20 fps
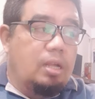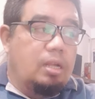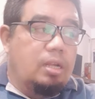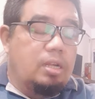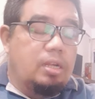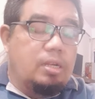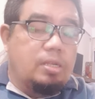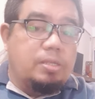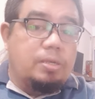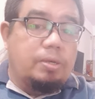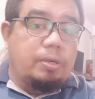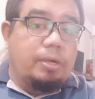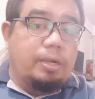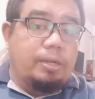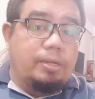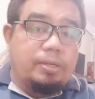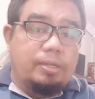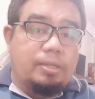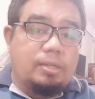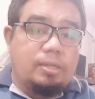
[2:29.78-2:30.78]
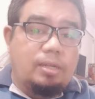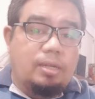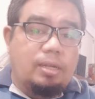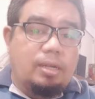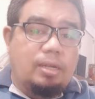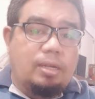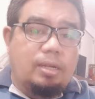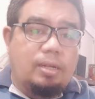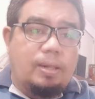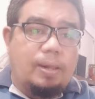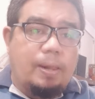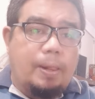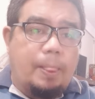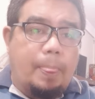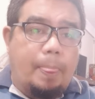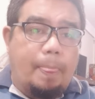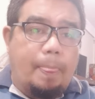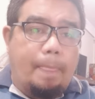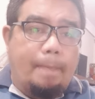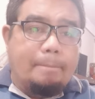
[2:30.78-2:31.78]
so ganun,
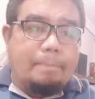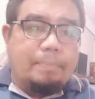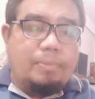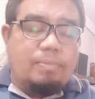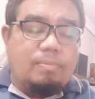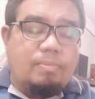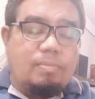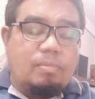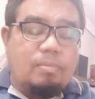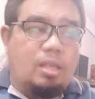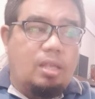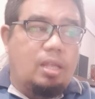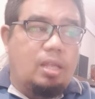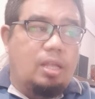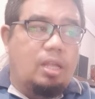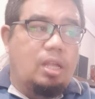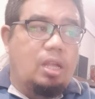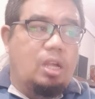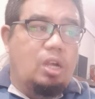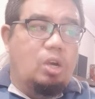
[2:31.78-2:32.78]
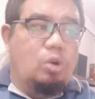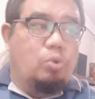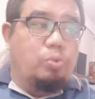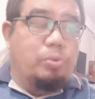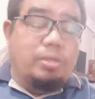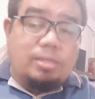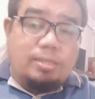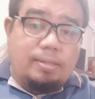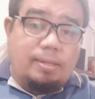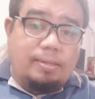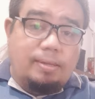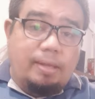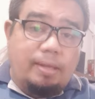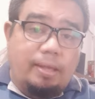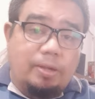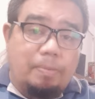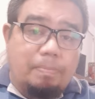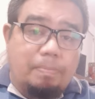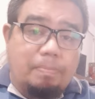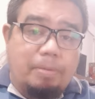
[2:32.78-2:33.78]
uh, once na
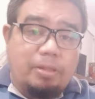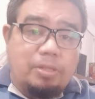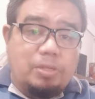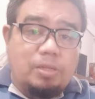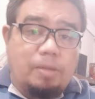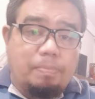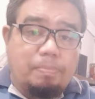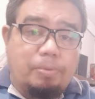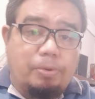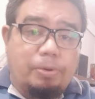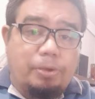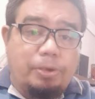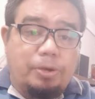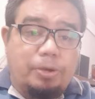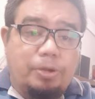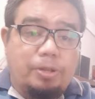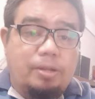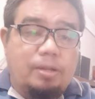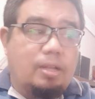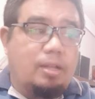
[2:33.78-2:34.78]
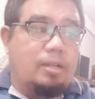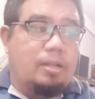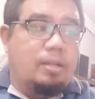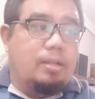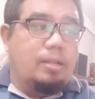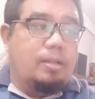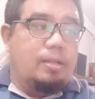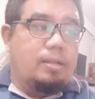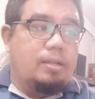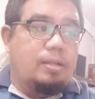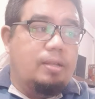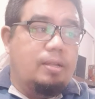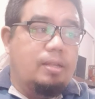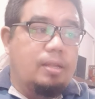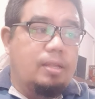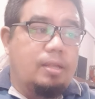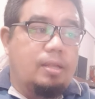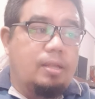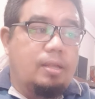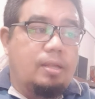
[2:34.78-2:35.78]
na-complete nyo na po yun, uh,
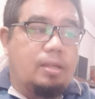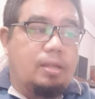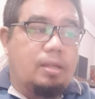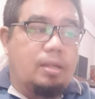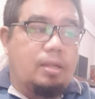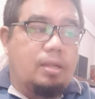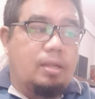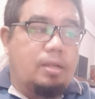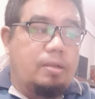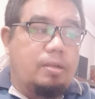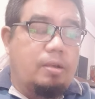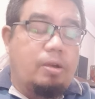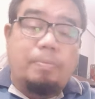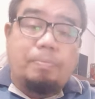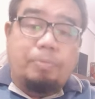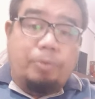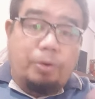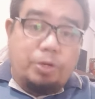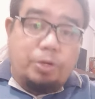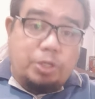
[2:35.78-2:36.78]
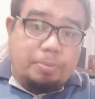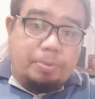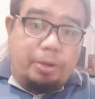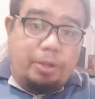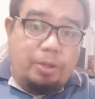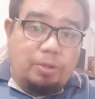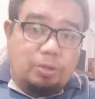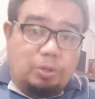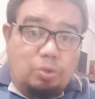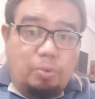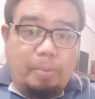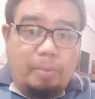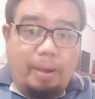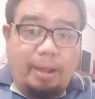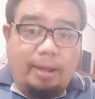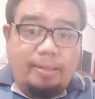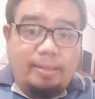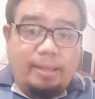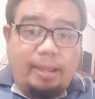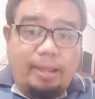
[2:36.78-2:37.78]
of course po, yung two
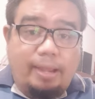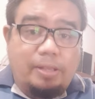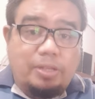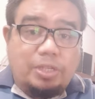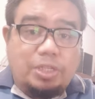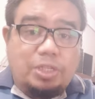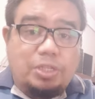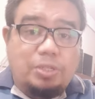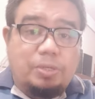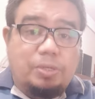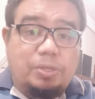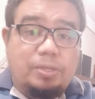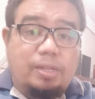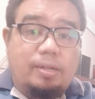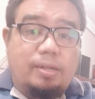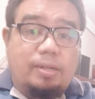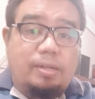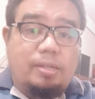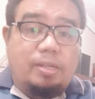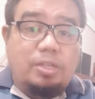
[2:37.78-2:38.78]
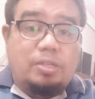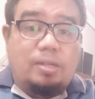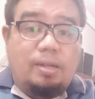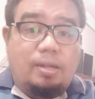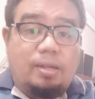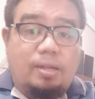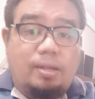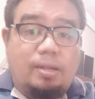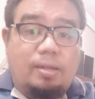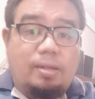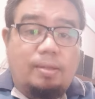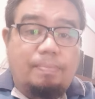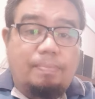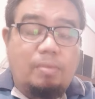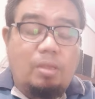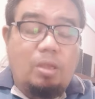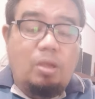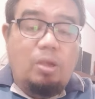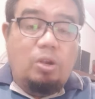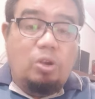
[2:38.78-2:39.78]
valid IDs nyo na uh,
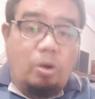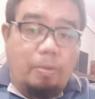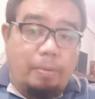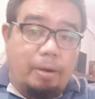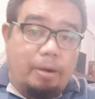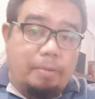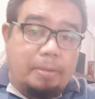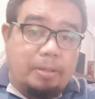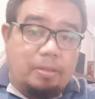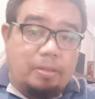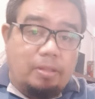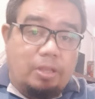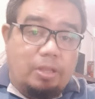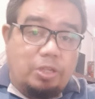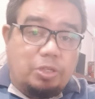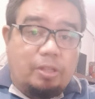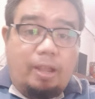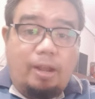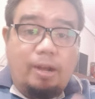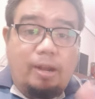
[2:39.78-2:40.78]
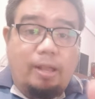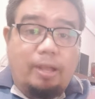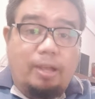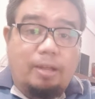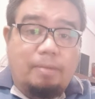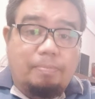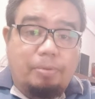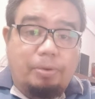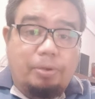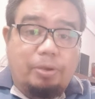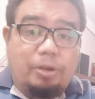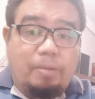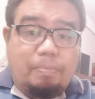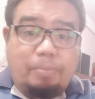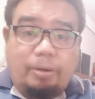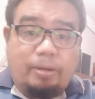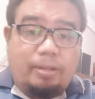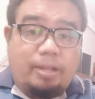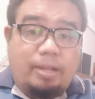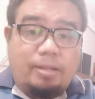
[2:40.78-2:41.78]
government issued, kailangan po yun,
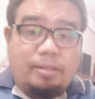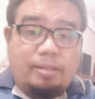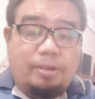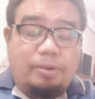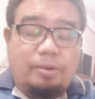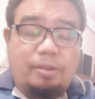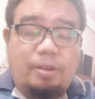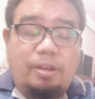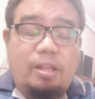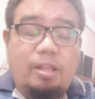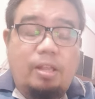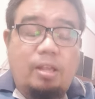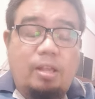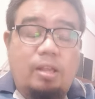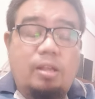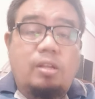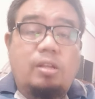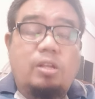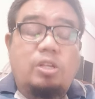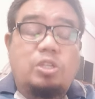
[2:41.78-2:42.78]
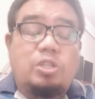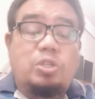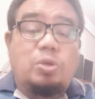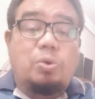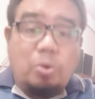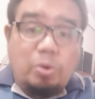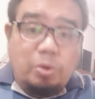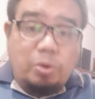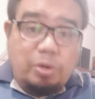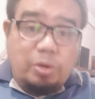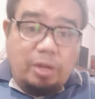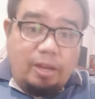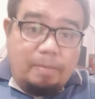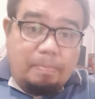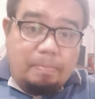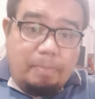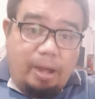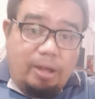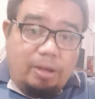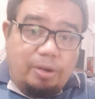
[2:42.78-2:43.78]
importante yun. So, kukunin ni
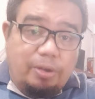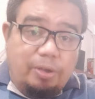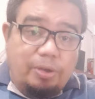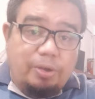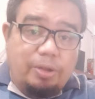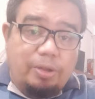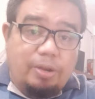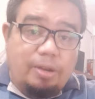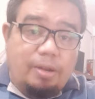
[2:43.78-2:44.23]
banko yun.